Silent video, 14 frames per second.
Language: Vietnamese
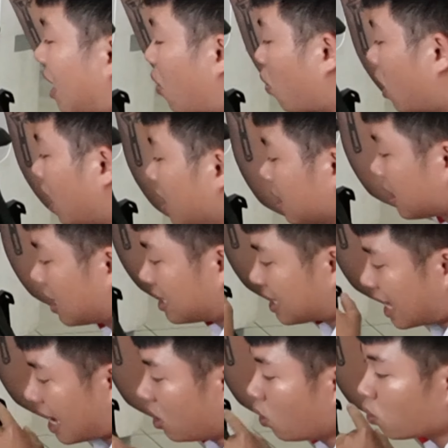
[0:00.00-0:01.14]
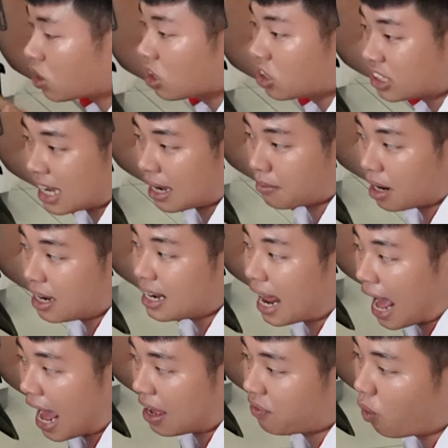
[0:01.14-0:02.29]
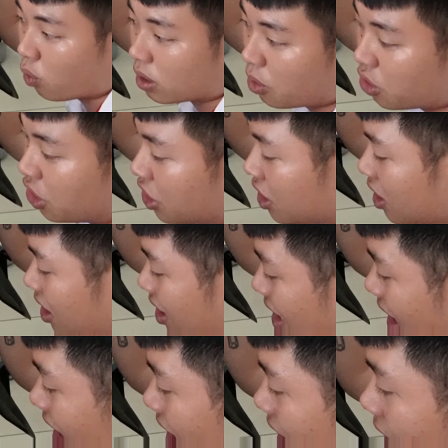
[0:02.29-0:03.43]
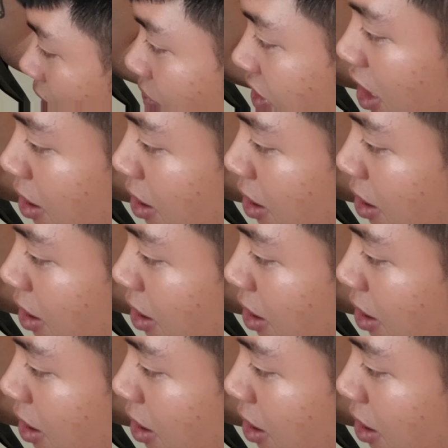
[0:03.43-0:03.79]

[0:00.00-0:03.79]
sau á thì xe luôn được trang bị là hai phụt nha mọi người đó